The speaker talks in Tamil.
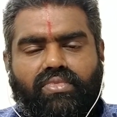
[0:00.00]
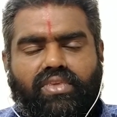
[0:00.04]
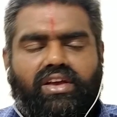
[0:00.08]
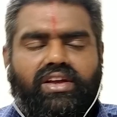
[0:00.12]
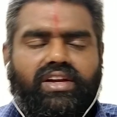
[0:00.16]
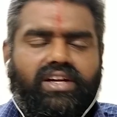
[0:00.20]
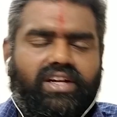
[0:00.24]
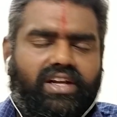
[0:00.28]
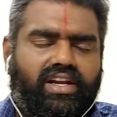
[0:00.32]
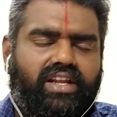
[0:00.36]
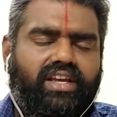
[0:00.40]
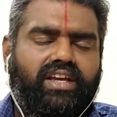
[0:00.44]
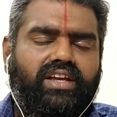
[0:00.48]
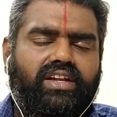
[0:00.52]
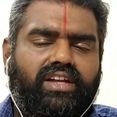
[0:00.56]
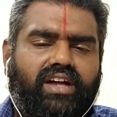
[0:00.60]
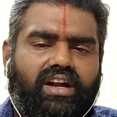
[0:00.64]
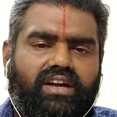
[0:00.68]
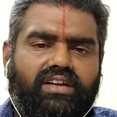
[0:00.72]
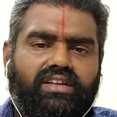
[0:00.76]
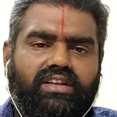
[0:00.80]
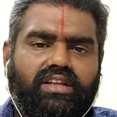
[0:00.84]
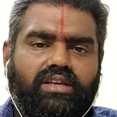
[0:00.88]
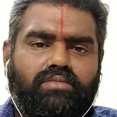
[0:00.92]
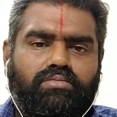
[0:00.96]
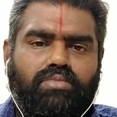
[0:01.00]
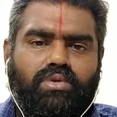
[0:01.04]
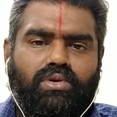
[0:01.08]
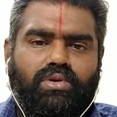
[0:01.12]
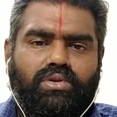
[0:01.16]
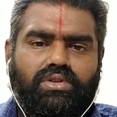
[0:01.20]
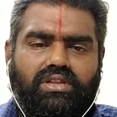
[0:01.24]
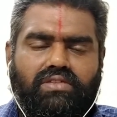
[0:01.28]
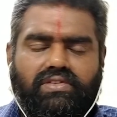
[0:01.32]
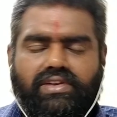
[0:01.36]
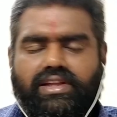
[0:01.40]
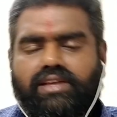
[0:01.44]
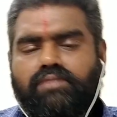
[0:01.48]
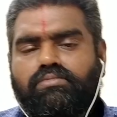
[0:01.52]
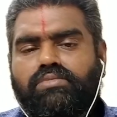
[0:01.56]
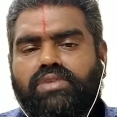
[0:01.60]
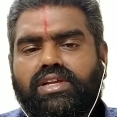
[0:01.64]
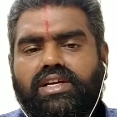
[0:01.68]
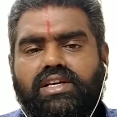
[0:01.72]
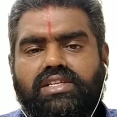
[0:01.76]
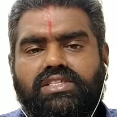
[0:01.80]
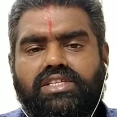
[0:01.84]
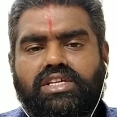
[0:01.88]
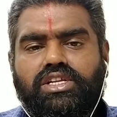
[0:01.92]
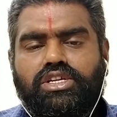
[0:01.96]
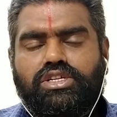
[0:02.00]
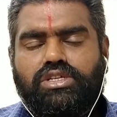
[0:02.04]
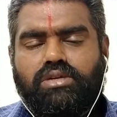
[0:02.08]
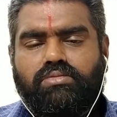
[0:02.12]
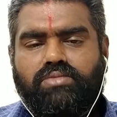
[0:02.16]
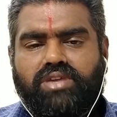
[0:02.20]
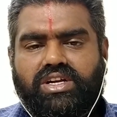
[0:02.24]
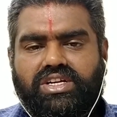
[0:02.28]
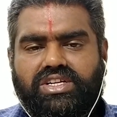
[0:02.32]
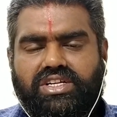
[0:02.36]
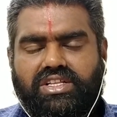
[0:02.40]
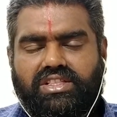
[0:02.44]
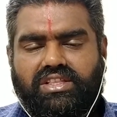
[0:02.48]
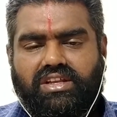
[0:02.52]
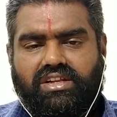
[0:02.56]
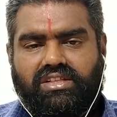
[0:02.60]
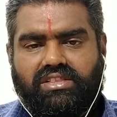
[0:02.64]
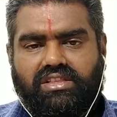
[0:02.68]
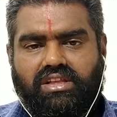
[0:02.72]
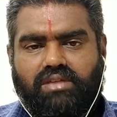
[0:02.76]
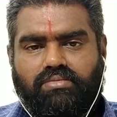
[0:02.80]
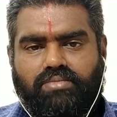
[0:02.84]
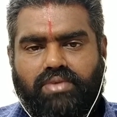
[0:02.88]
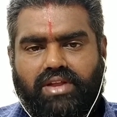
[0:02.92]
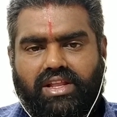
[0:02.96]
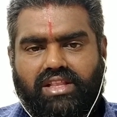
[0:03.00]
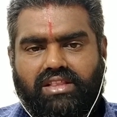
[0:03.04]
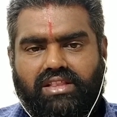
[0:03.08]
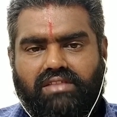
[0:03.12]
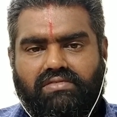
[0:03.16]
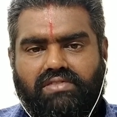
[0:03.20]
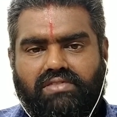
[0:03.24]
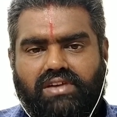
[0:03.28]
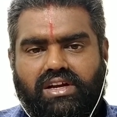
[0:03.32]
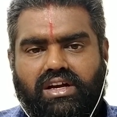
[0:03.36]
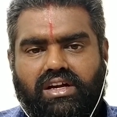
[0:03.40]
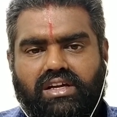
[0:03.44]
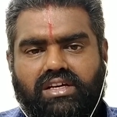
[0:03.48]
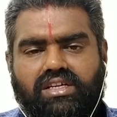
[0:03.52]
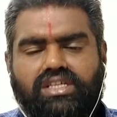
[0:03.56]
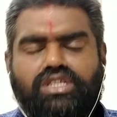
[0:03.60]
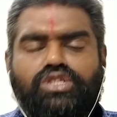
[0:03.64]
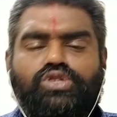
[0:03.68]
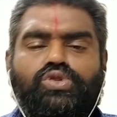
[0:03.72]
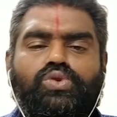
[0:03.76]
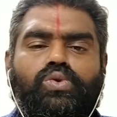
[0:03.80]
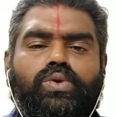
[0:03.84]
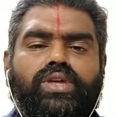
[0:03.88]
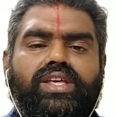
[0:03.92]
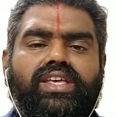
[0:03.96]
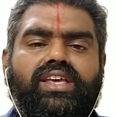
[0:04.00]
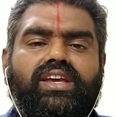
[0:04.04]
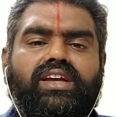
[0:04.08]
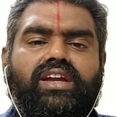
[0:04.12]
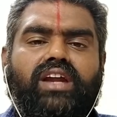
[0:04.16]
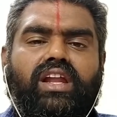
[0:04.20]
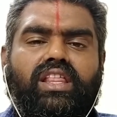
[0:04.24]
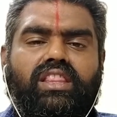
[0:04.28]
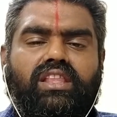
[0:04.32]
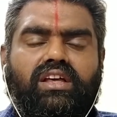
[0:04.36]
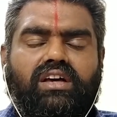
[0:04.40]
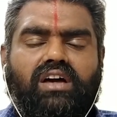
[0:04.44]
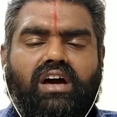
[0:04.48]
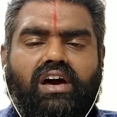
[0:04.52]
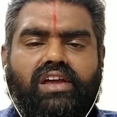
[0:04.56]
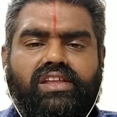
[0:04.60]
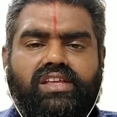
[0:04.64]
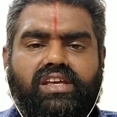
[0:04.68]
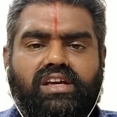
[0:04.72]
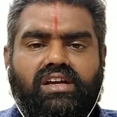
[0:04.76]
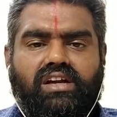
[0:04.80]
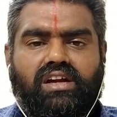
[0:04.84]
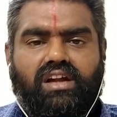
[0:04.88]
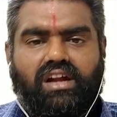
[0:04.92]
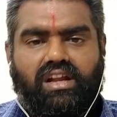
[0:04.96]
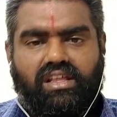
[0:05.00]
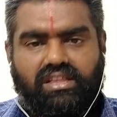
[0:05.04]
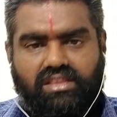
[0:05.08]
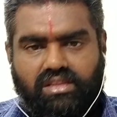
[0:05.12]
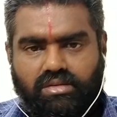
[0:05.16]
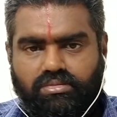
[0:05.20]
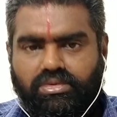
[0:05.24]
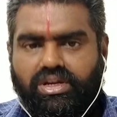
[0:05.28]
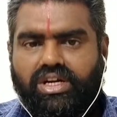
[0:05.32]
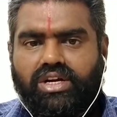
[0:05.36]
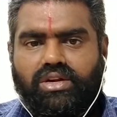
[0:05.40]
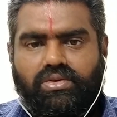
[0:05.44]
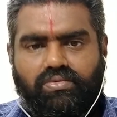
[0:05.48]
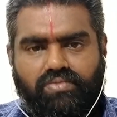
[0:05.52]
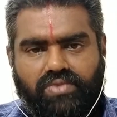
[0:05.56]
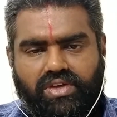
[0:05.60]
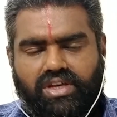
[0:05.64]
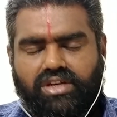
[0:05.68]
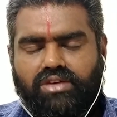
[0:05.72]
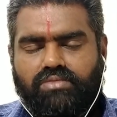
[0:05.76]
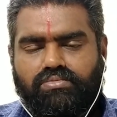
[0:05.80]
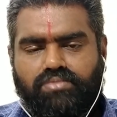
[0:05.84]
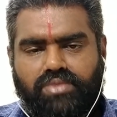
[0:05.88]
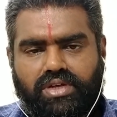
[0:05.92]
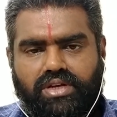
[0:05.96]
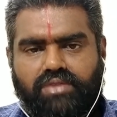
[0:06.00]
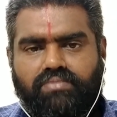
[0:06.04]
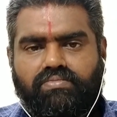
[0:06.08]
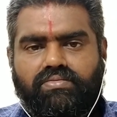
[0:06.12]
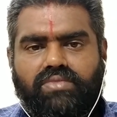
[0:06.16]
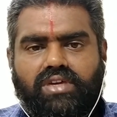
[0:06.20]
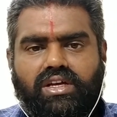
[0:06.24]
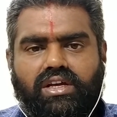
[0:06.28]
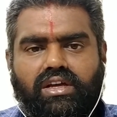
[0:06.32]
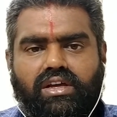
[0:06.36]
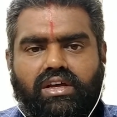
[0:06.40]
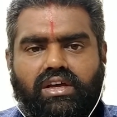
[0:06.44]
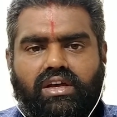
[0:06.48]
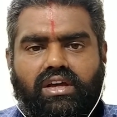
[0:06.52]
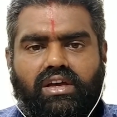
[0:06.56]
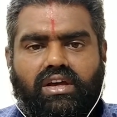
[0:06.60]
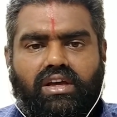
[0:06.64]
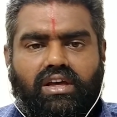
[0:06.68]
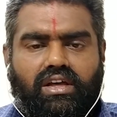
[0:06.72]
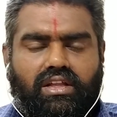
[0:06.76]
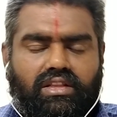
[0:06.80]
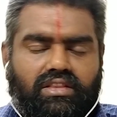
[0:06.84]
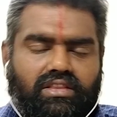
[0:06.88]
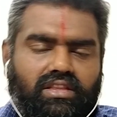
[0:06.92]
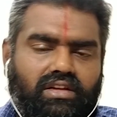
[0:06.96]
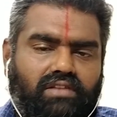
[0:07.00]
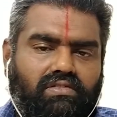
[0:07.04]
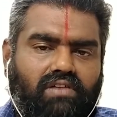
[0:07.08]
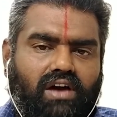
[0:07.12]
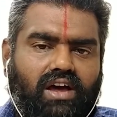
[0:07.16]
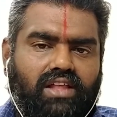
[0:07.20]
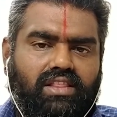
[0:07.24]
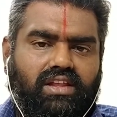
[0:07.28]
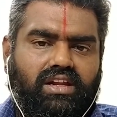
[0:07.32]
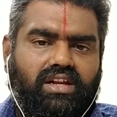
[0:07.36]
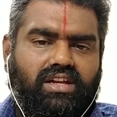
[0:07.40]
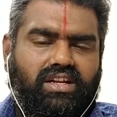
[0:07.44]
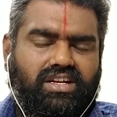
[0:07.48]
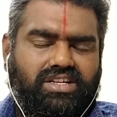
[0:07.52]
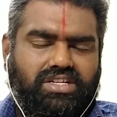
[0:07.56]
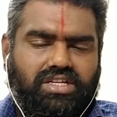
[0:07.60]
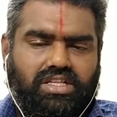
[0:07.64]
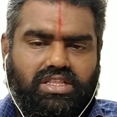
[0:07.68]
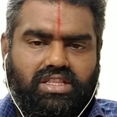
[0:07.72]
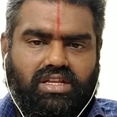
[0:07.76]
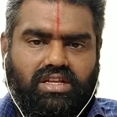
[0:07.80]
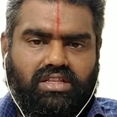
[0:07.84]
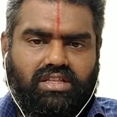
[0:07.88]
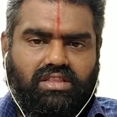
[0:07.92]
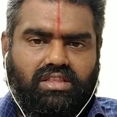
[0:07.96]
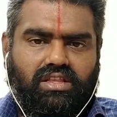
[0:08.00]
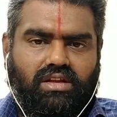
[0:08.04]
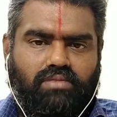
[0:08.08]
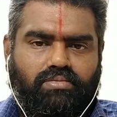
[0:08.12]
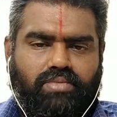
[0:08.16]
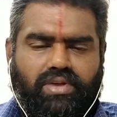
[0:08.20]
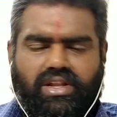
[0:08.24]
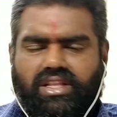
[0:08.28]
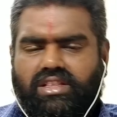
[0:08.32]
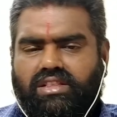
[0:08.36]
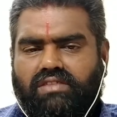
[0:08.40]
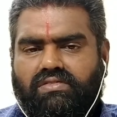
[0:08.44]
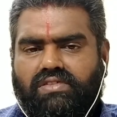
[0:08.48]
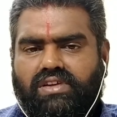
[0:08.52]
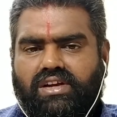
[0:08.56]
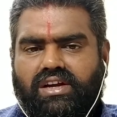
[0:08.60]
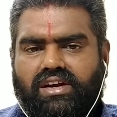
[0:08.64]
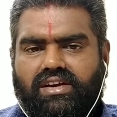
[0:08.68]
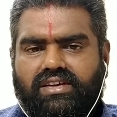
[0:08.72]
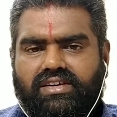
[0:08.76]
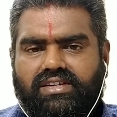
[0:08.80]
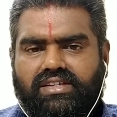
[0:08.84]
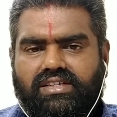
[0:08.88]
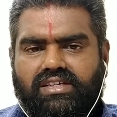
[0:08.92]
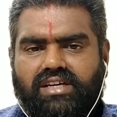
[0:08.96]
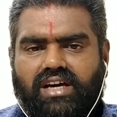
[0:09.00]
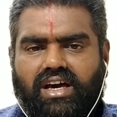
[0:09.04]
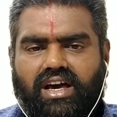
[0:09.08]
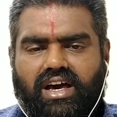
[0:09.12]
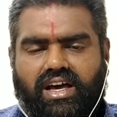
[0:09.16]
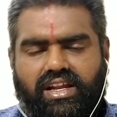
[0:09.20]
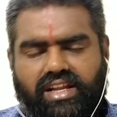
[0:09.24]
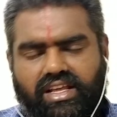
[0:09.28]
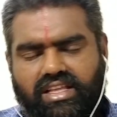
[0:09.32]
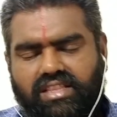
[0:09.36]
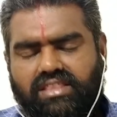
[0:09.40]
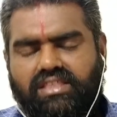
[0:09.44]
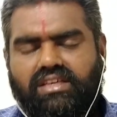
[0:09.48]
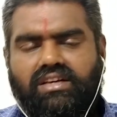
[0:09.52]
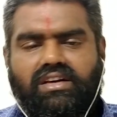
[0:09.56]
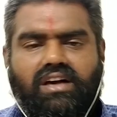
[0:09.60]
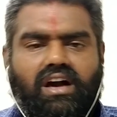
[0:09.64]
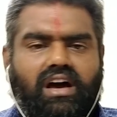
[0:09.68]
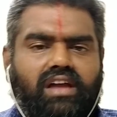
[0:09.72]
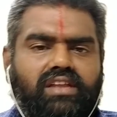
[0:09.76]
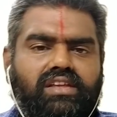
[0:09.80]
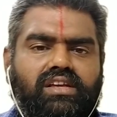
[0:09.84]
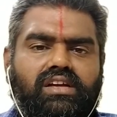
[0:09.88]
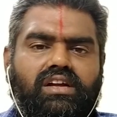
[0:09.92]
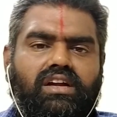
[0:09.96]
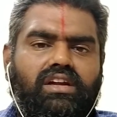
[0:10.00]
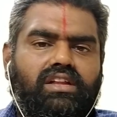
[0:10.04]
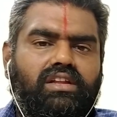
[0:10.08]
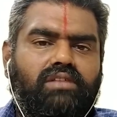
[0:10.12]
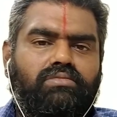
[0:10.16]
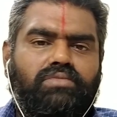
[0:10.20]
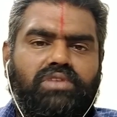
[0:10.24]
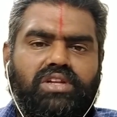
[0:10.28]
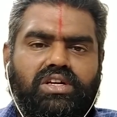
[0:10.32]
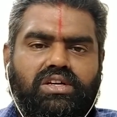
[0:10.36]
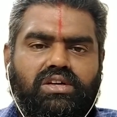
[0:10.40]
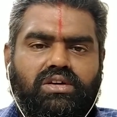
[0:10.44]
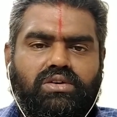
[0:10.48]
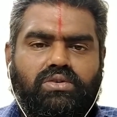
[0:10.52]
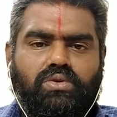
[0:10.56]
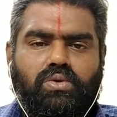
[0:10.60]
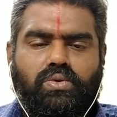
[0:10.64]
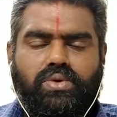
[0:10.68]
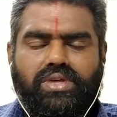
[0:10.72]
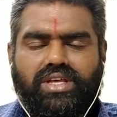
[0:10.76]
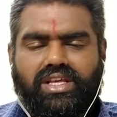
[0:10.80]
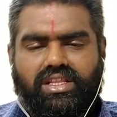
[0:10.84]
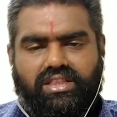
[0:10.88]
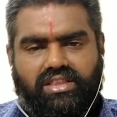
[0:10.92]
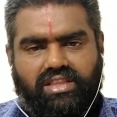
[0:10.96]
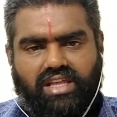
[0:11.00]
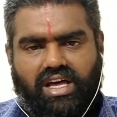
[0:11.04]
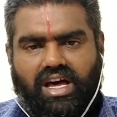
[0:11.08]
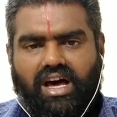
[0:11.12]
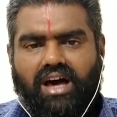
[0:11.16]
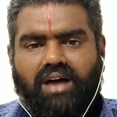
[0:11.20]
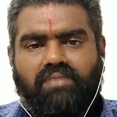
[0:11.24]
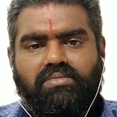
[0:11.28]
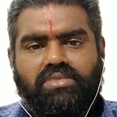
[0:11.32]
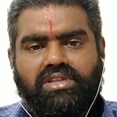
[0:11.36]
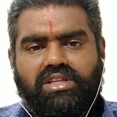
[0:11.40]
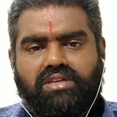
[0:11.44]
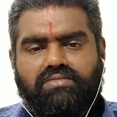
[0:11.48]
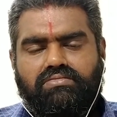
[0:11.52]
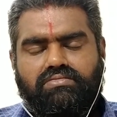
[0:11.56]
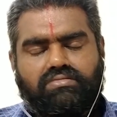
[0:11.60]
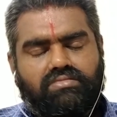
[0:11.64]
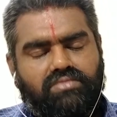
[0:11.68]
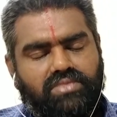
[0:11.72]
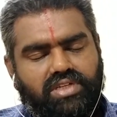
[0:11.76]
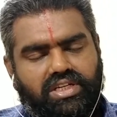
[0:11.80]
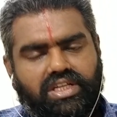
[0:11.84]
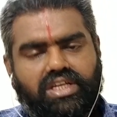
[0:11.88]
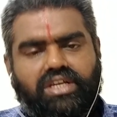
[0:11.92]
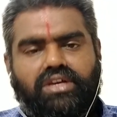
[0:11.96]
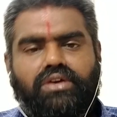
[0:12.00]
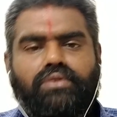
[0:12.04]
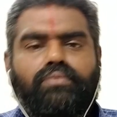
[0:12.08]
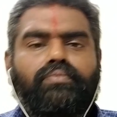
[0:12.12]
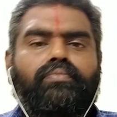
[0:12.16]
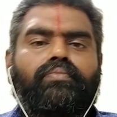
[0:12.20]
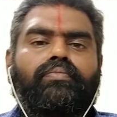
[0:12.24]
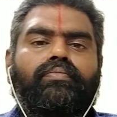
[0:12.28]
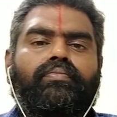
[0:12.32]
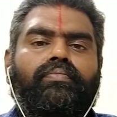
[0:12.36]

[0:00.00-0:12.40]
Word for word: இன்றைய நாளினை பொறுத்தவரை மிருகசீரிஷம் நட்சத்திரத்தில் பிறந்தவர்களுக்கு சுணங்கி கிடந்த காரியங்கள் அனைத்தும் மீண்டும் வேகம் பெறும் திருவாதிரை நட்சத்திரத்தில் பிறந்தவர்களுக்கு அனைத்து காரியங்களிலும் இருக்கக்கூடிய தாமதம் நீங்கும்